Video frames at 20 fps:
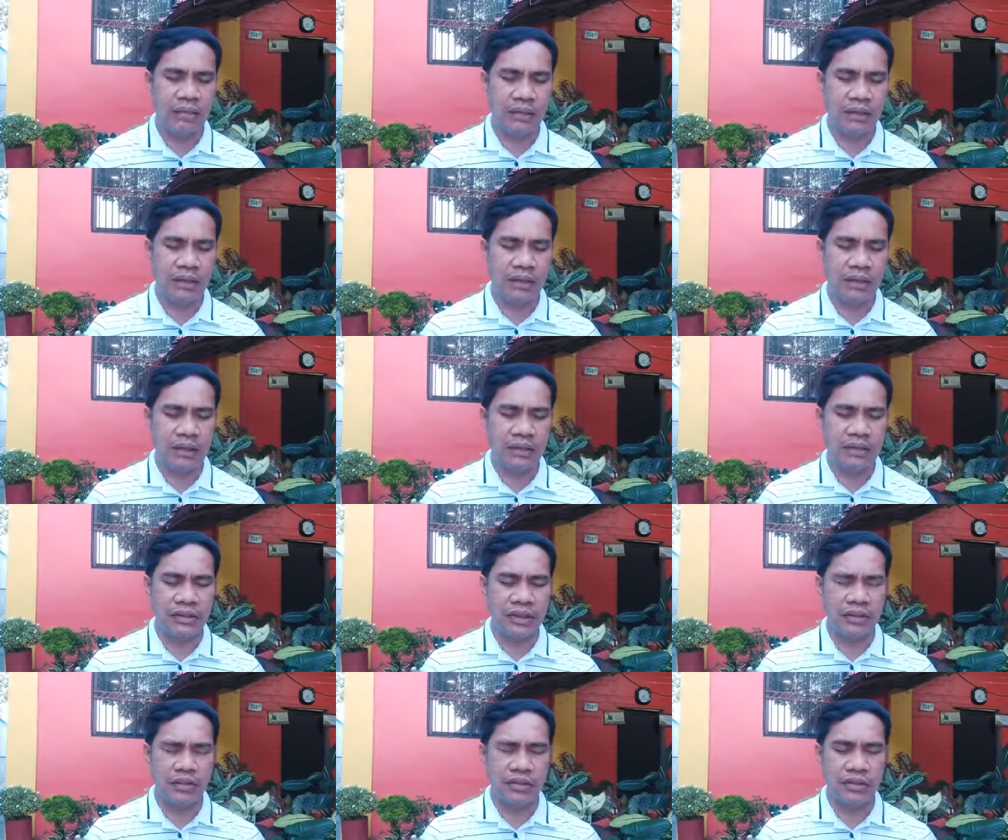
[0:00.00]
banal na
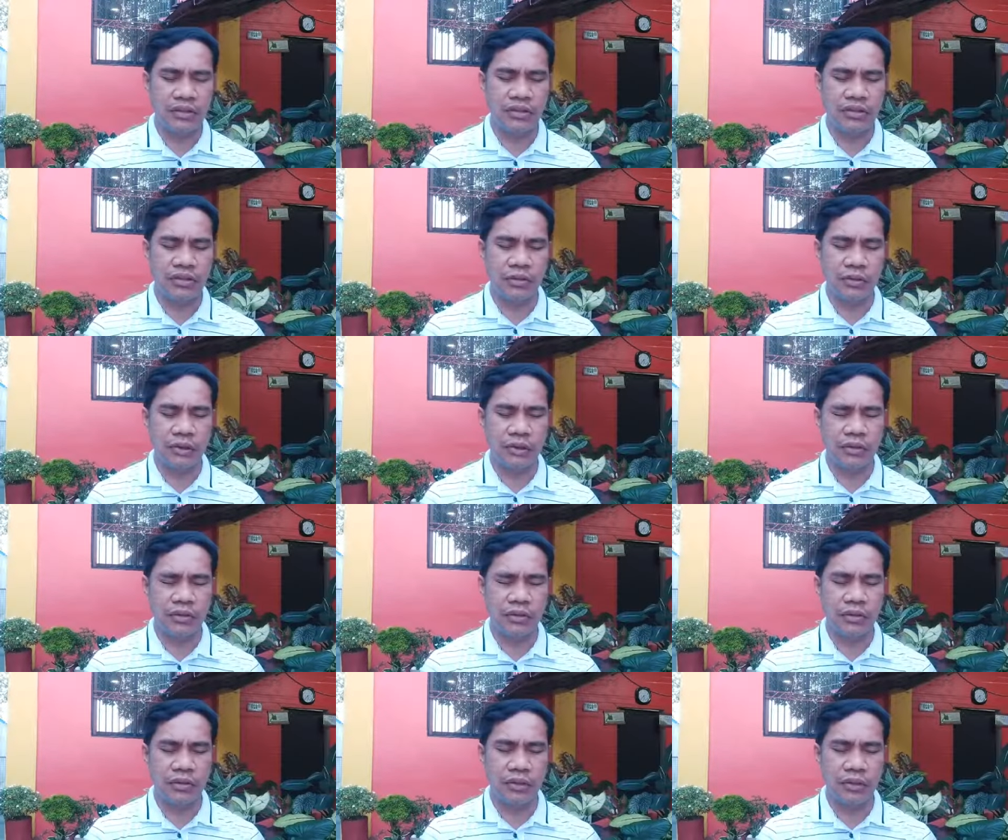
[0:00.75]
Santong
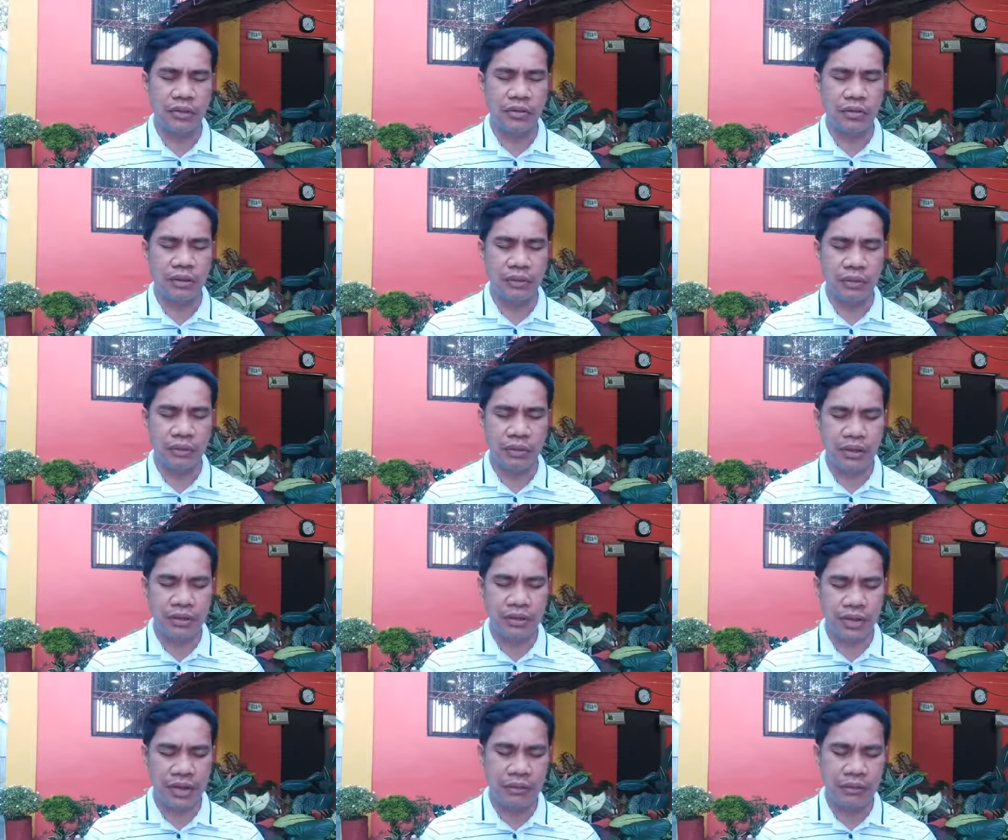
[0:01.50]
Espiritu ang manguna
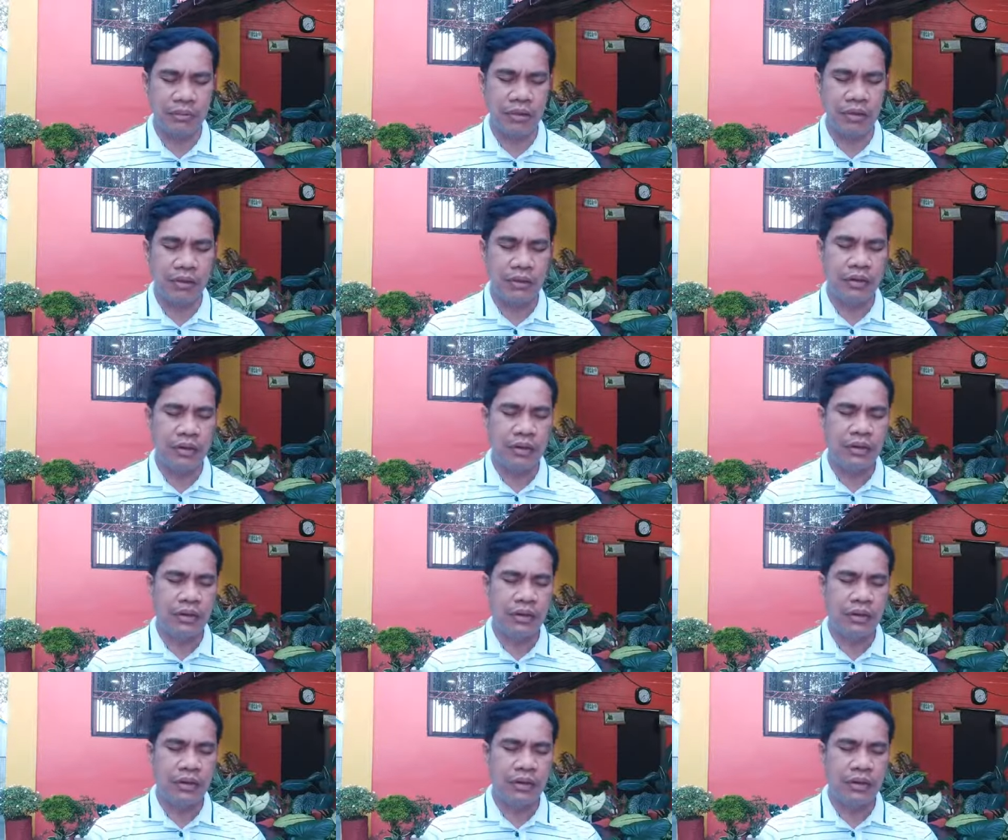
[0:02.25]
sa amin